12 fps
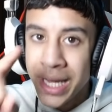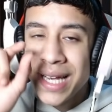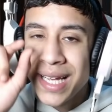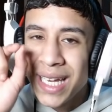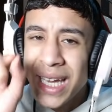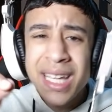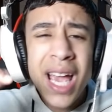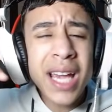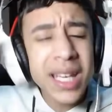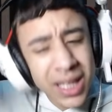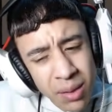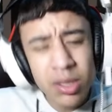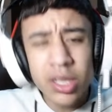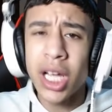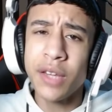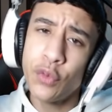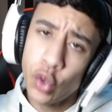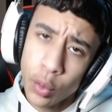اللي يضحك يكتب لي تحت
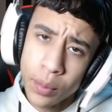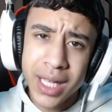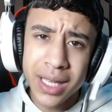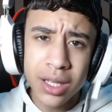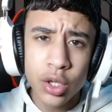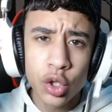في الكومنتات انه